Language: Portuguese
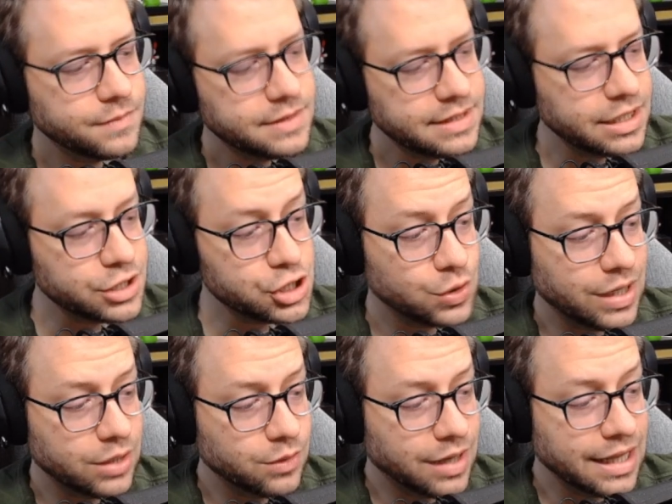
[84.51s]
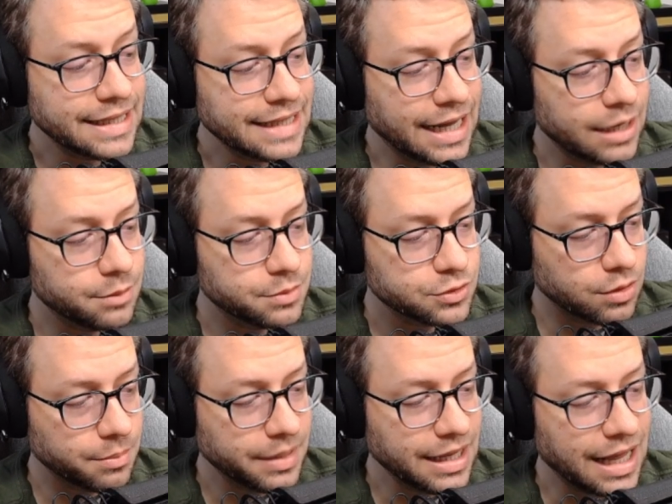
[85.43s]
Se a gente olhar no calendário,
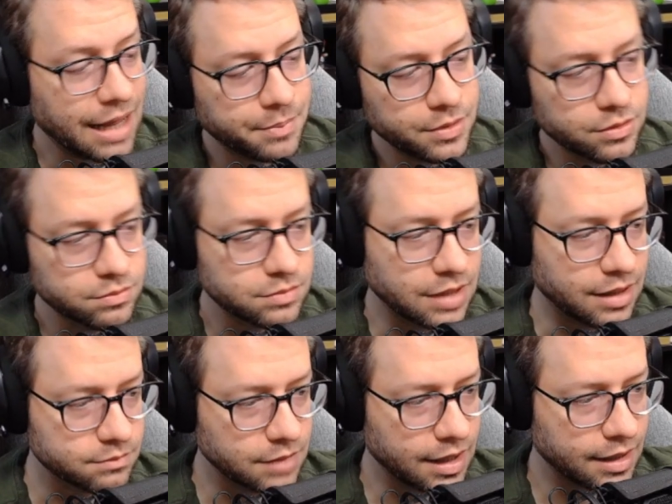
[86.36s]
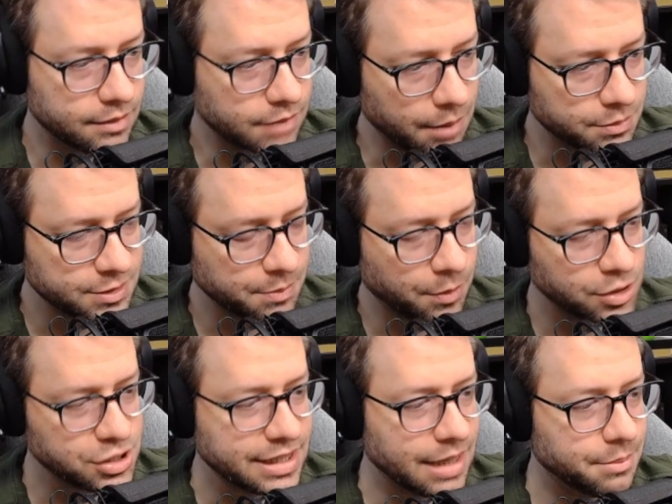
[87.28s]
pessoal, bem rápido, tá? É, você
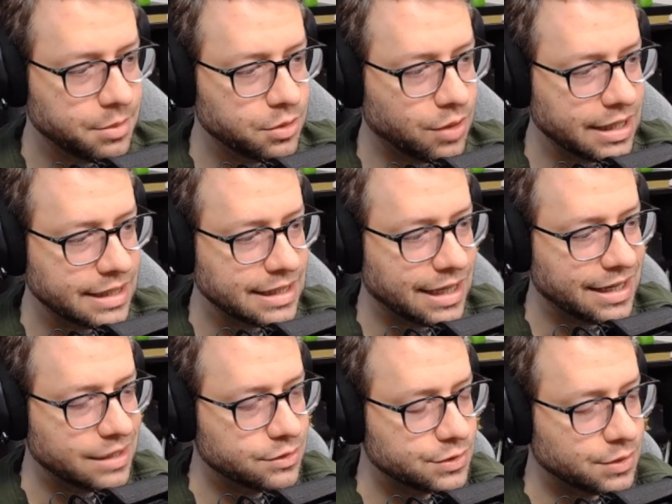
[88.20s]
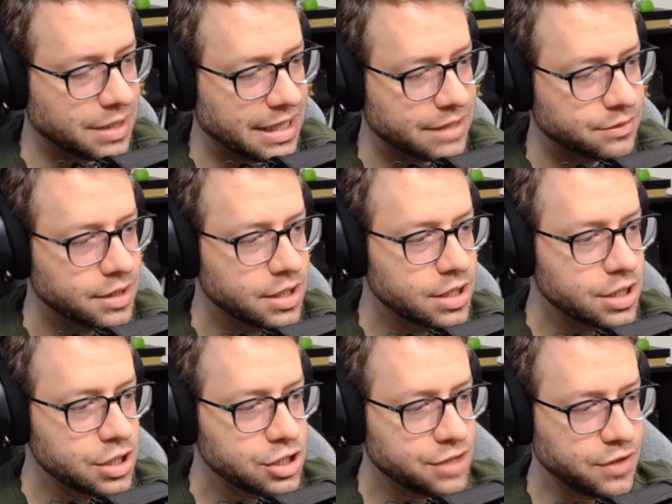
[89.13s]
pode até abrir o calendário aí do seu lado.
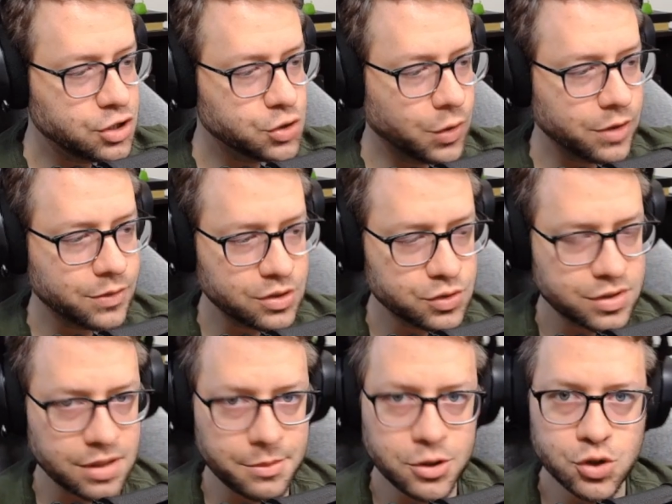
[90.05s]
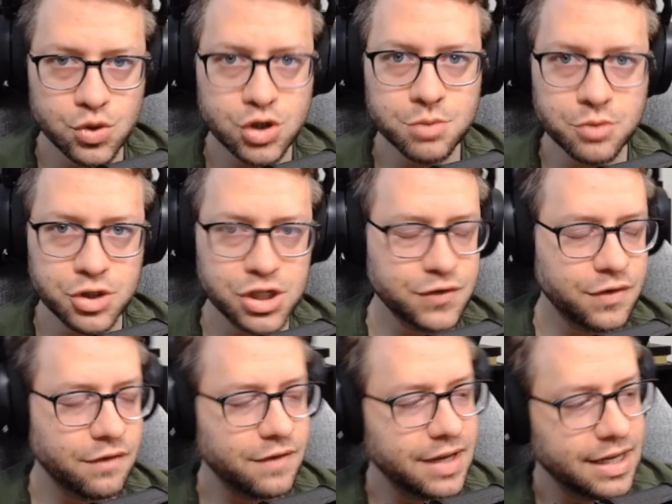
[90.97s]
Dia 28 é justamente o último dia de
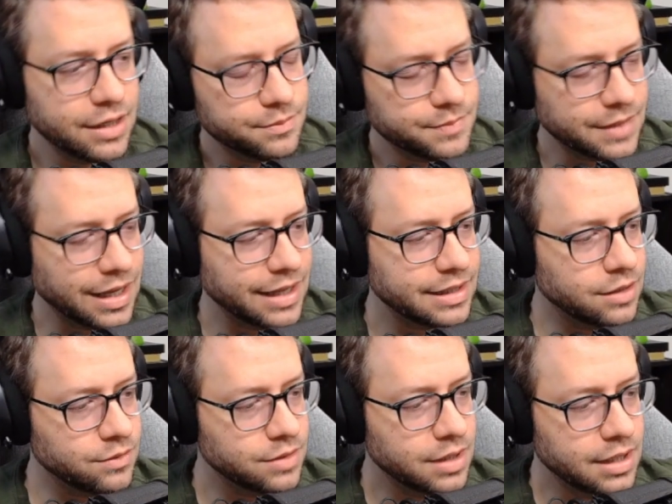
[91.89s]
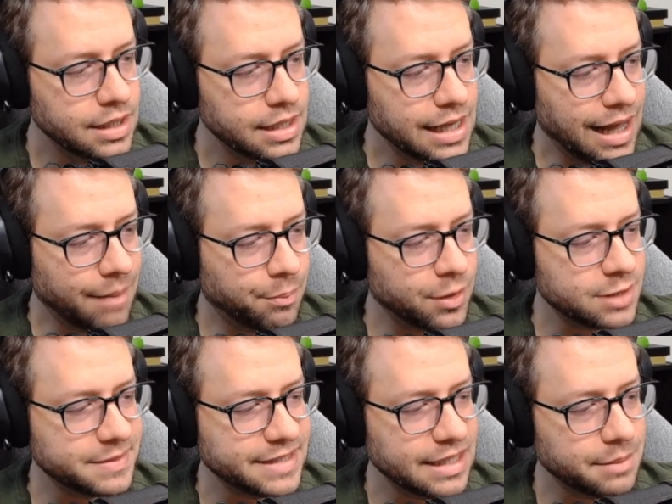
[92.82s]
fevereiro, tá? Então, a
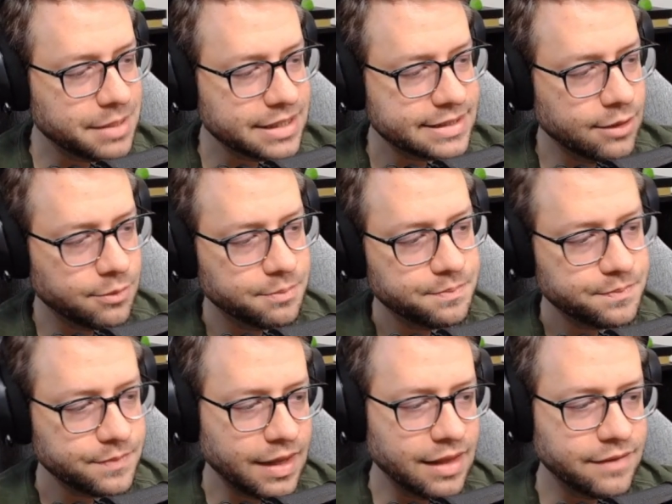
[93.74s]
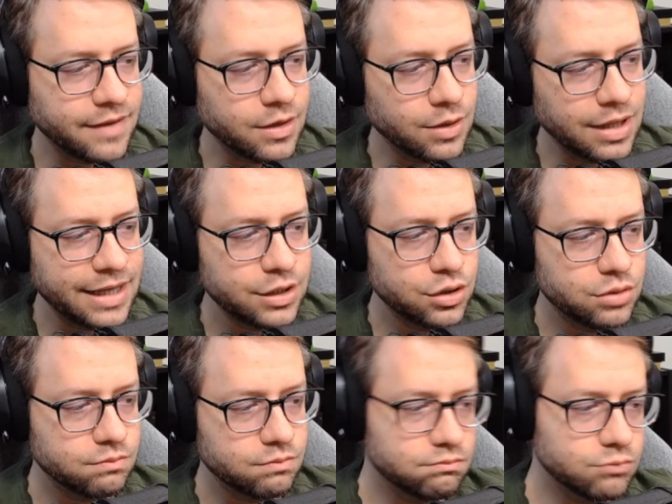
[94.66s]
próxima celebração, ela vai rolar aí
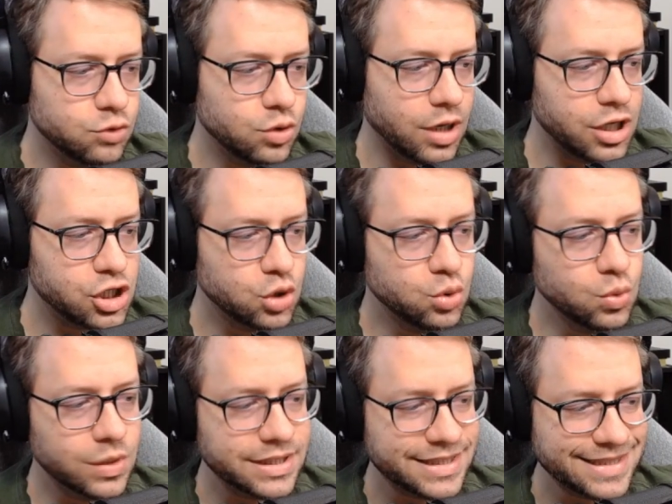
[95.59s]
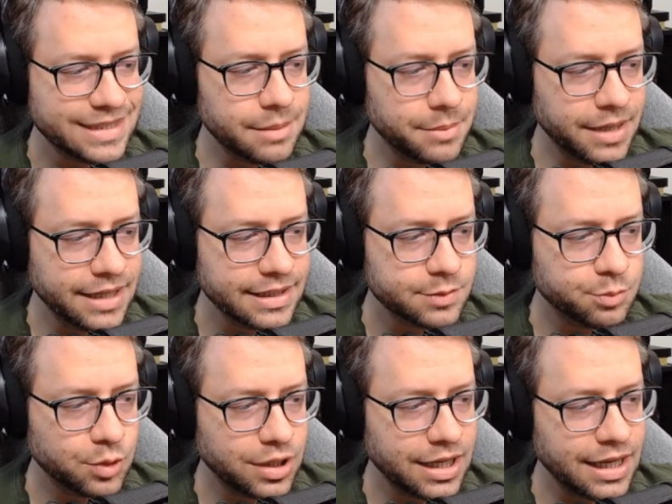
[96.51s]
durante duas semanas,
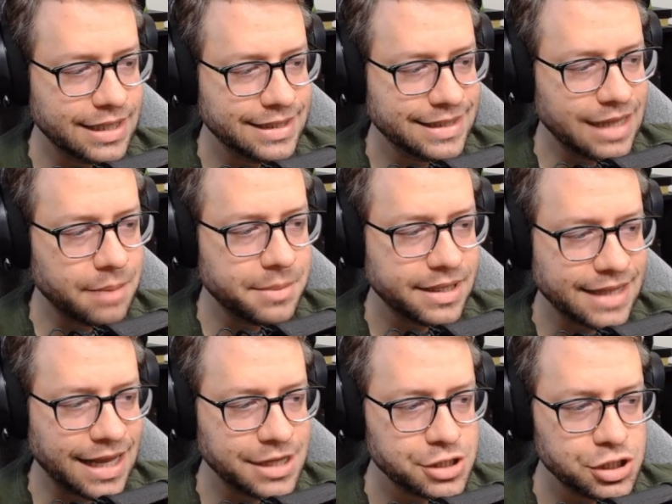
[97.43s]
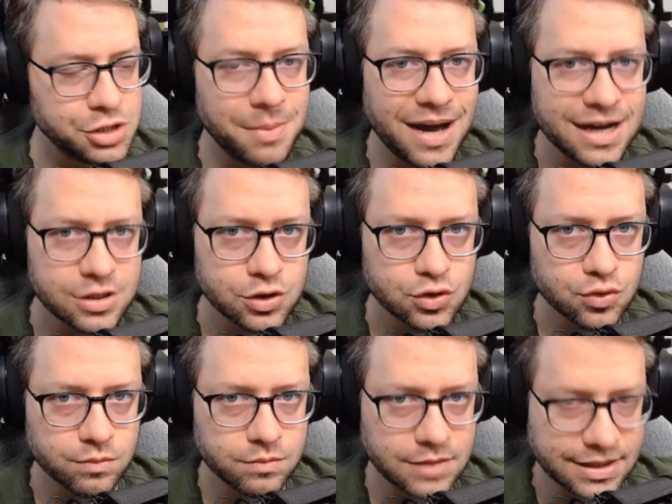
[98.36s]
porque na metade de
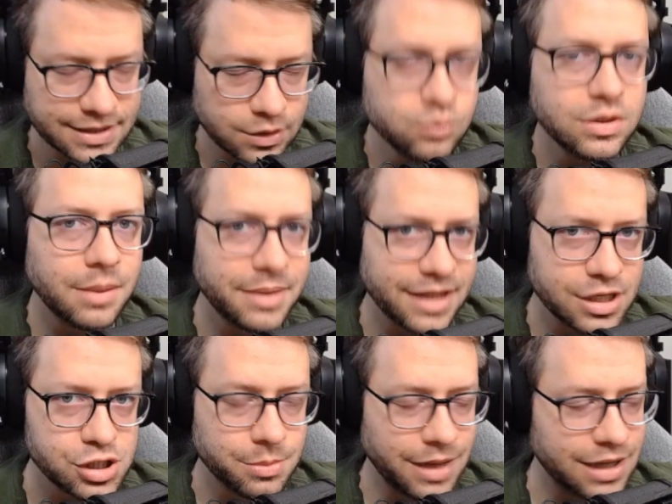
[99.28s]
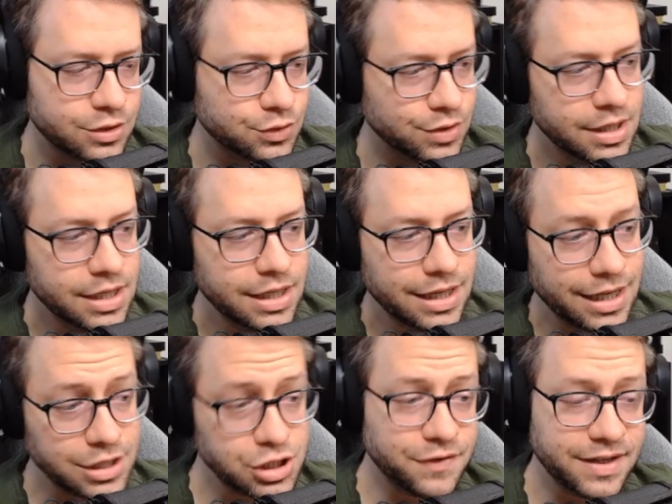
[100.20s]
março, na segunda metade de março,
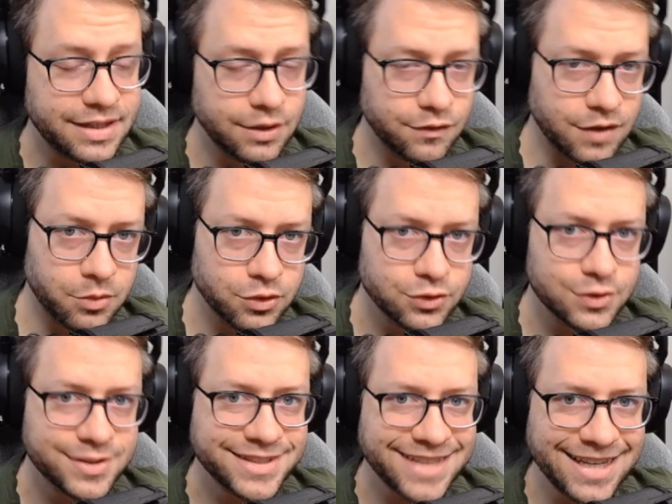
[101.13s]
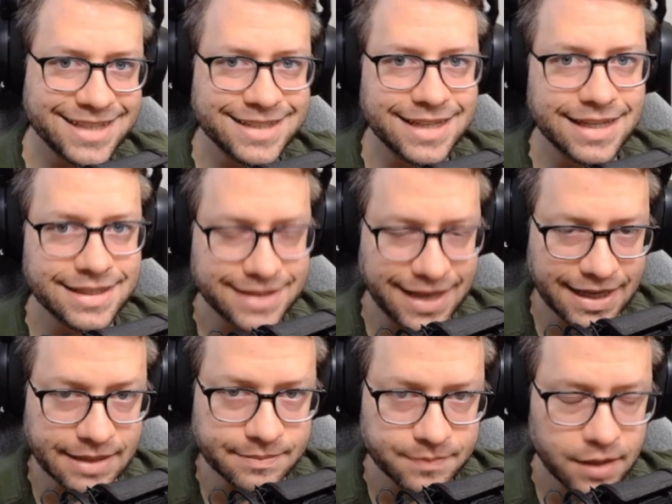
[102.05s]
a gente vai ter o famoso Saiyan
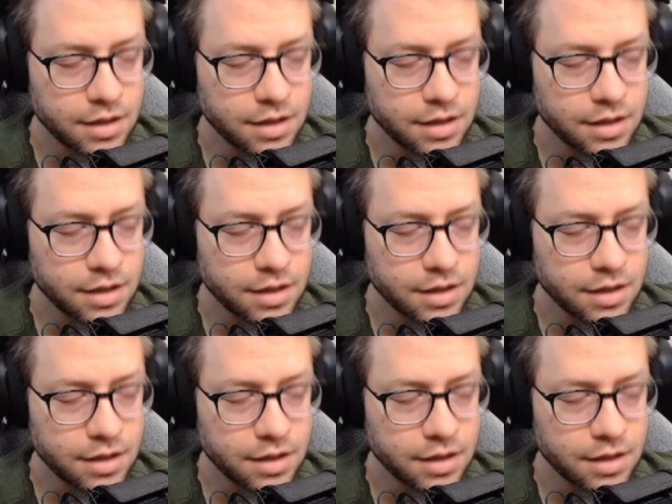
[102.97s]
Day.